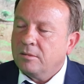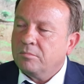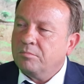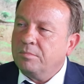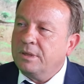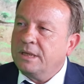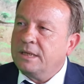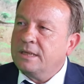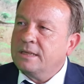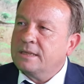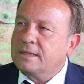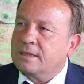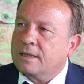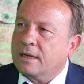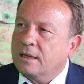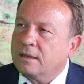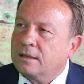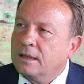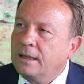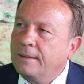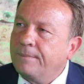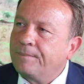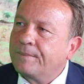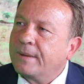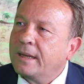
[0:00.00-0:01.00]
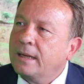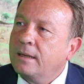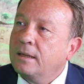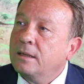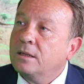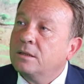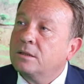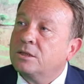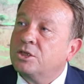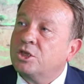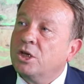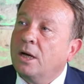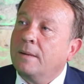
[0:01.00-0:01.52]
birinci sırada
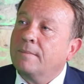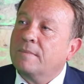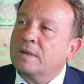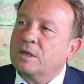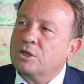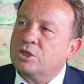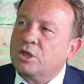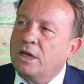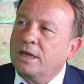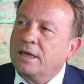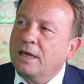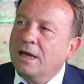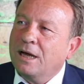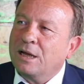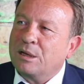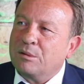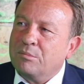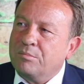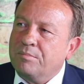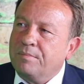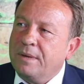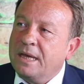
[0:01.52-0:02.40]
Çamlıca yani